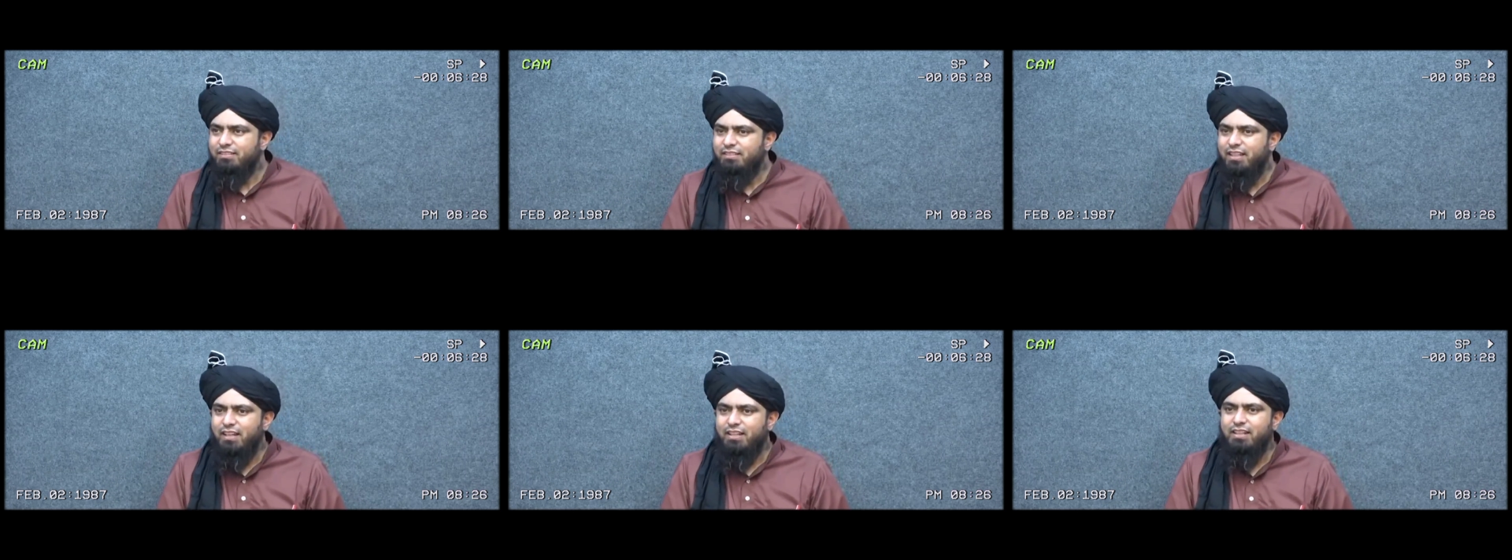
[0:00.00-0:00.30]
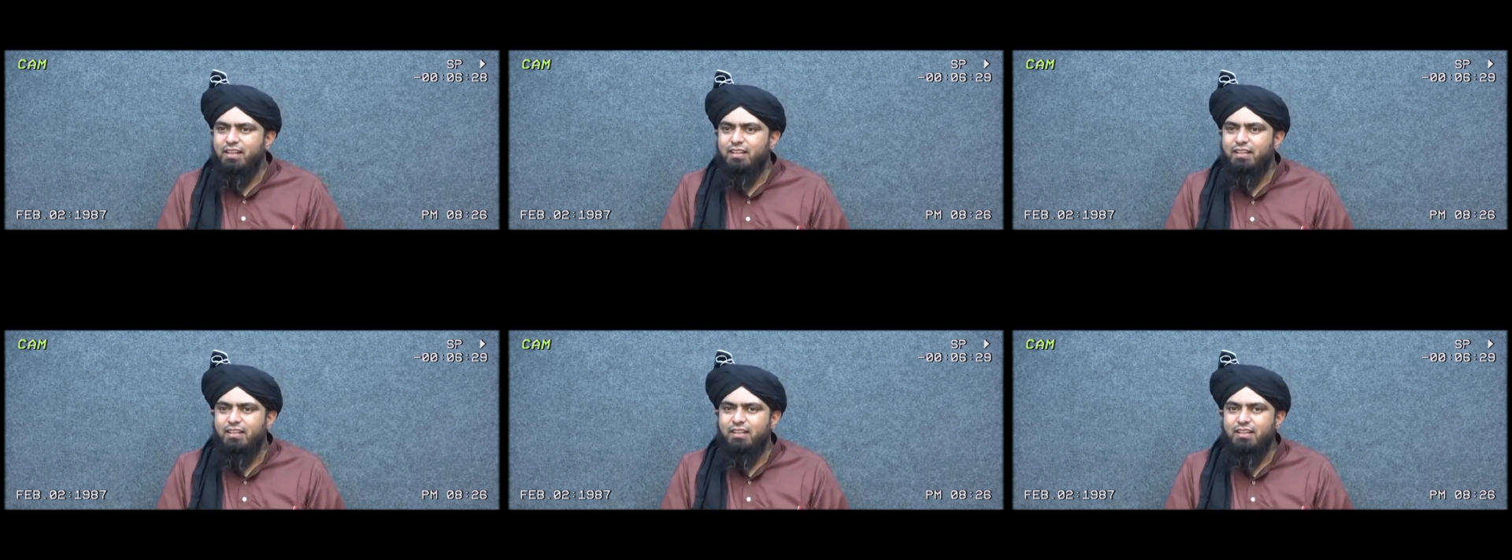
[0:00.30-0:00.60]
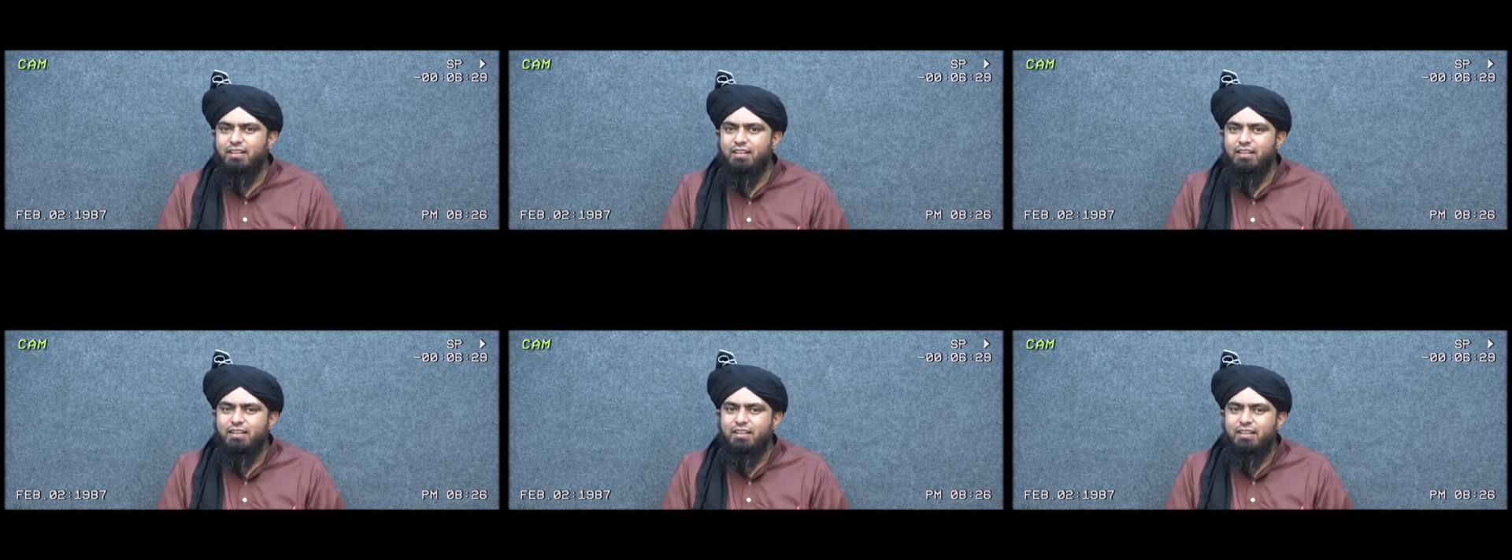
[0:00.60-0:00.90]
जारी है
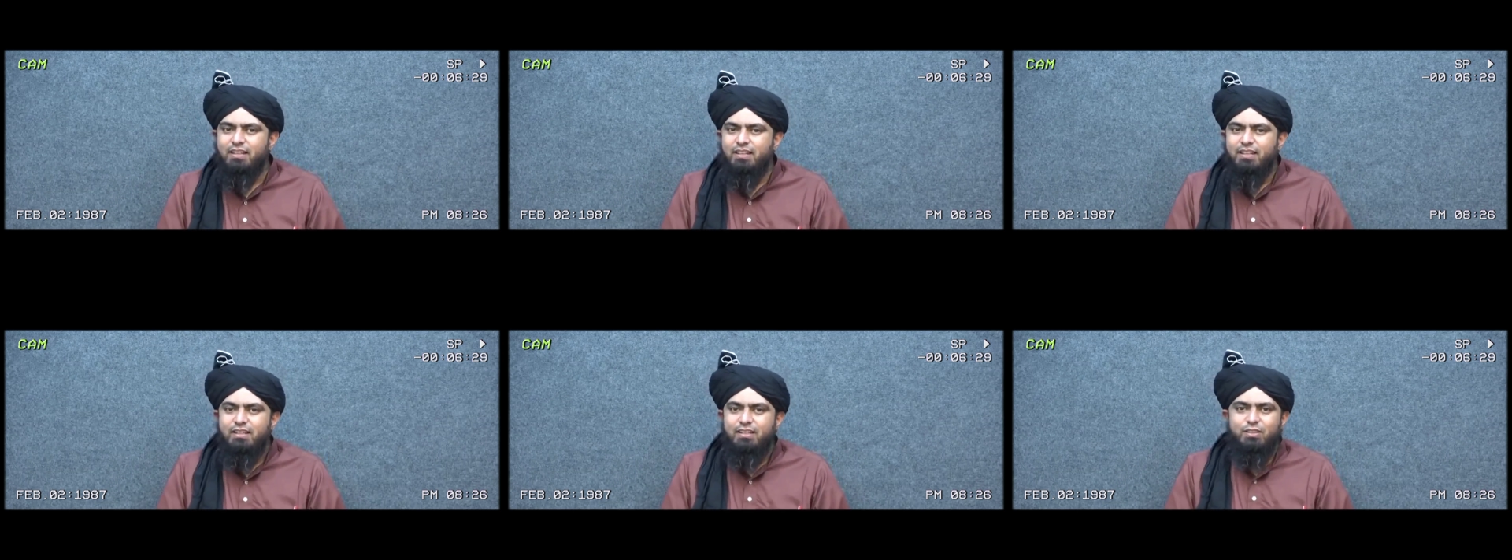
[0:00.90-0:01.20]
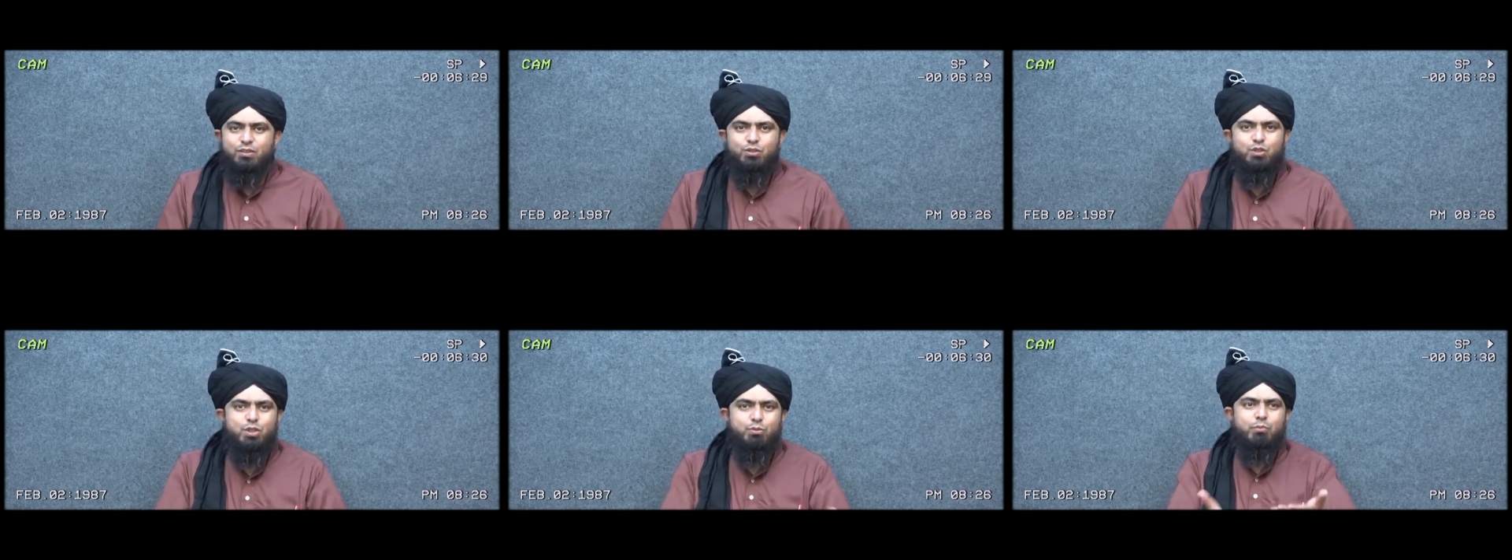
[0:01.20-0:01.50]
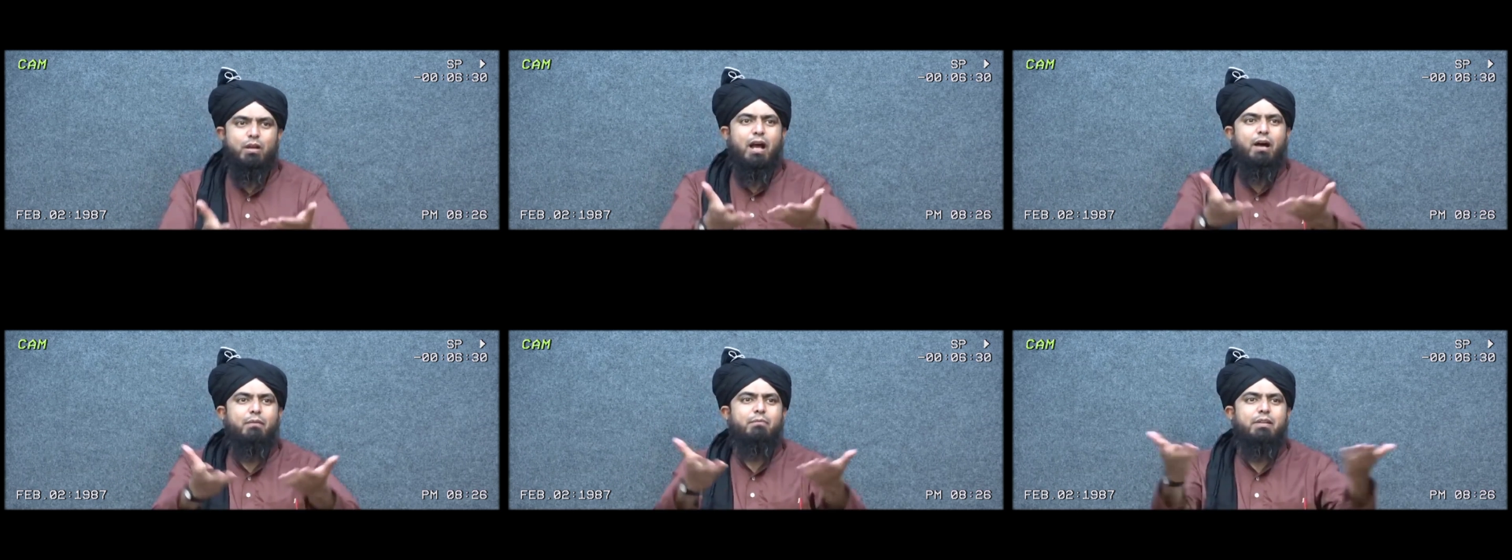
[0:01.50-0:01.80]

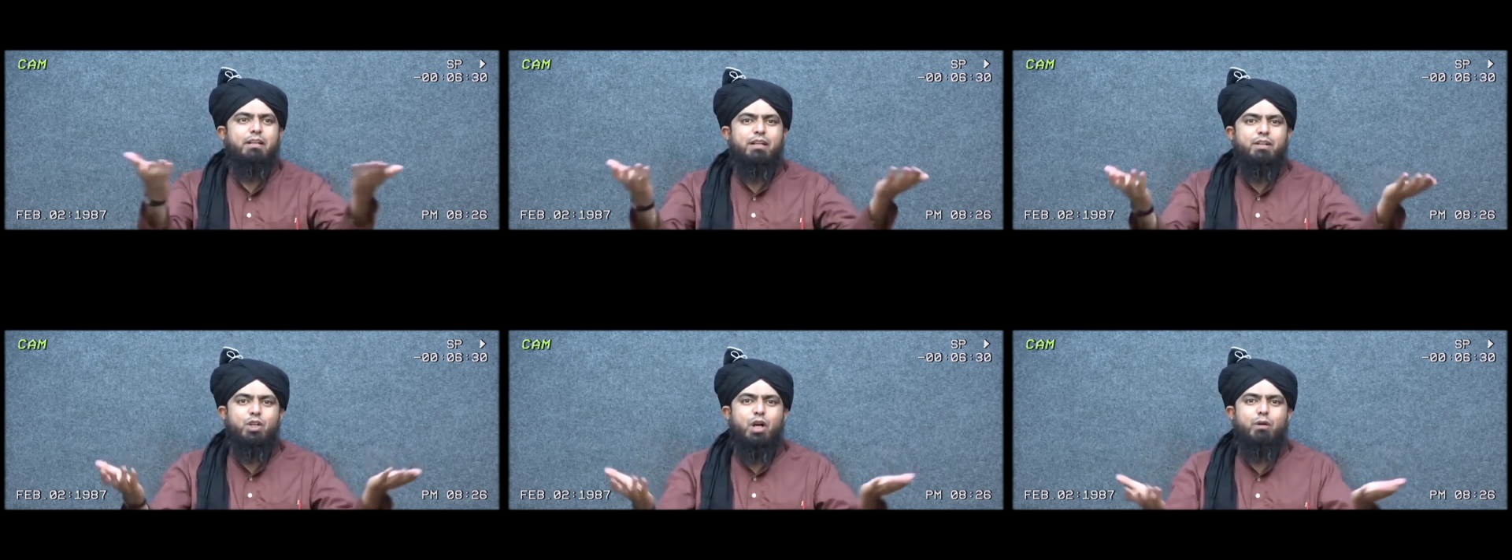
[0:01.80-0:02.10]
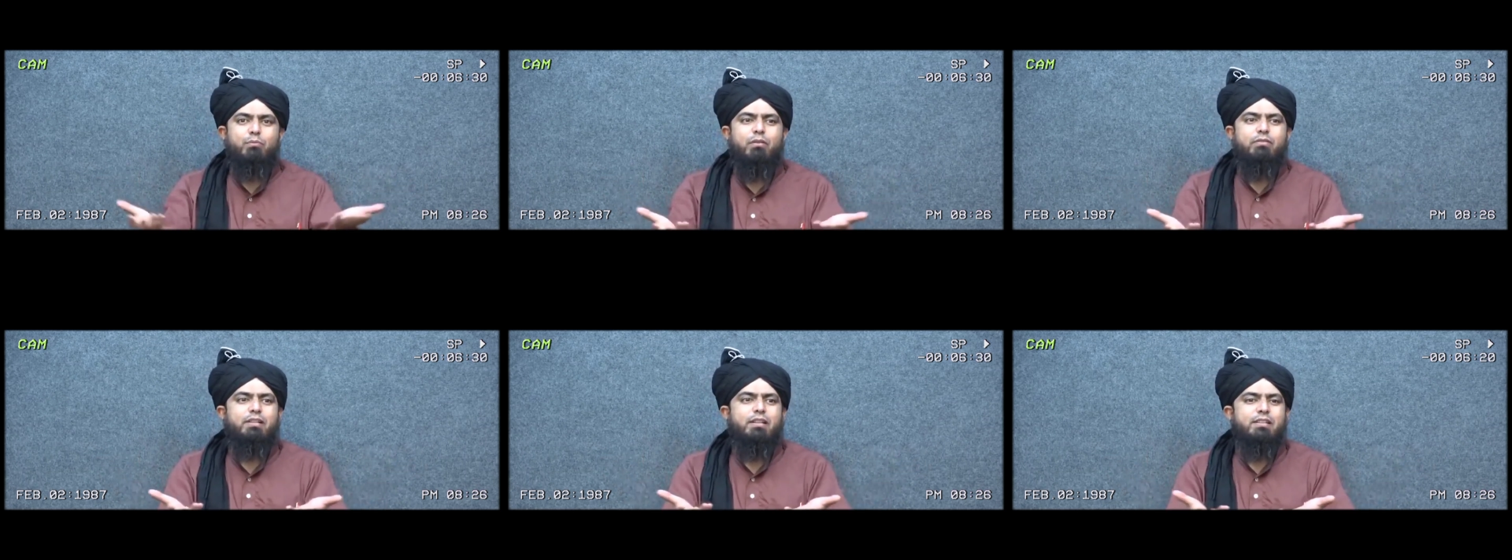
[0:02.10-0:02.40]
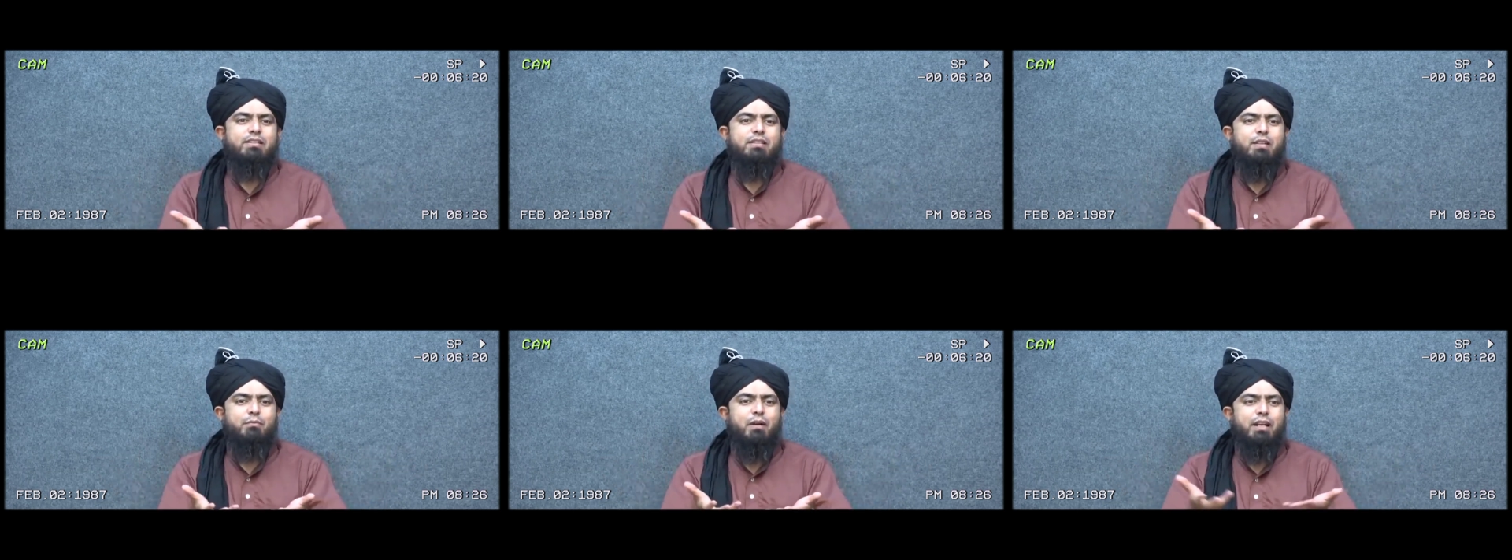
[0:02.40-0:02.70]
जिसमें आपने ये टॉप ऑफ द
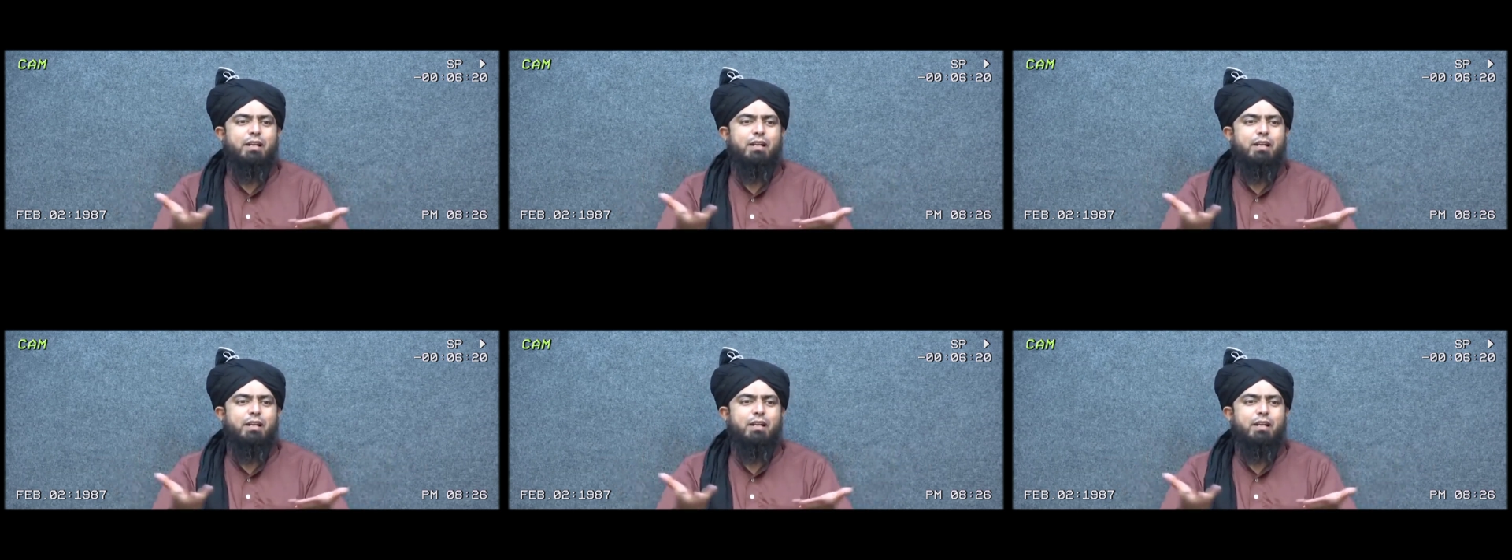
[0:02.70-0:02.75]
लिस्ट